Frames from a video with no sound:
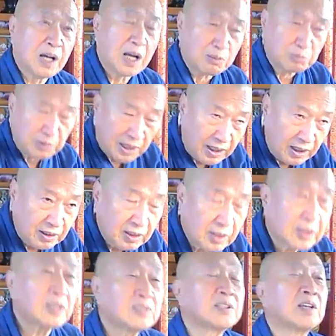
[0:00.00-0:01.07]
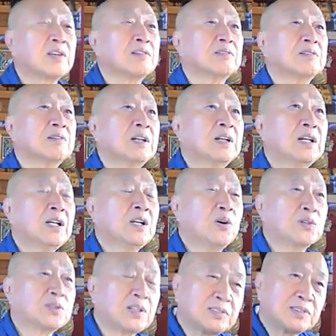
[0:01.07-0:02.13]
危ない。助ける。
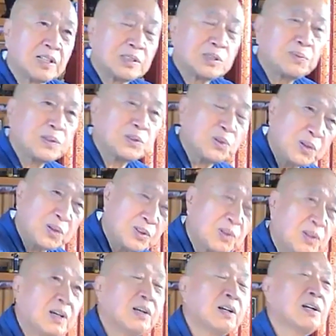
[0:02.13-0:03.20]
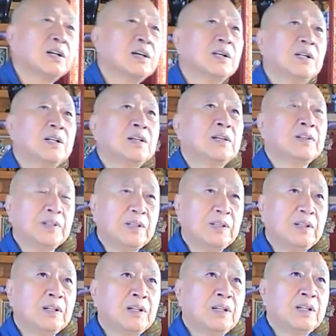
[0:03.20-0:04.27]
お手伝いしましょうかとか。ね。
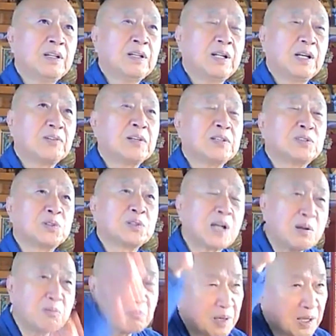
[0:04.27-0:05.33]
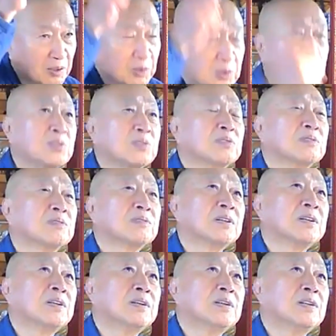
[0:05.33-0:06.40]
あるいは一緒に乾杯をする。
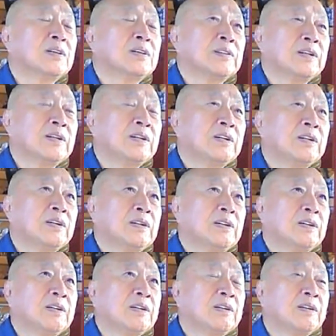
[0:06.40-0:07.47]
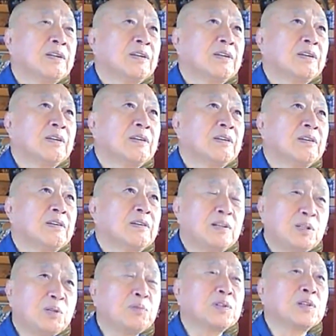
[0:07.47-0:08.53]
ね。えー、
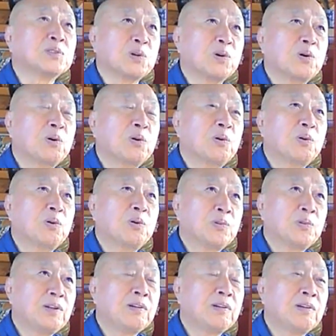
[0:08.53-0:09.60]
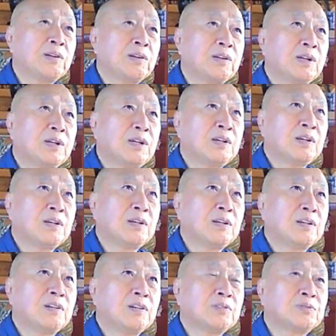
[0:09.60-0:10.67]
何でもいいでしょう。ね。
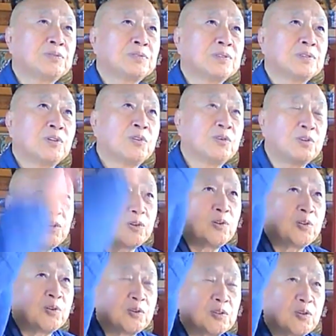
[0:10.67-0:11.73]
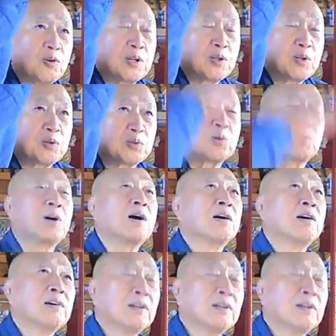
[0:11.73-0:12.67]
えー、おおはようとか。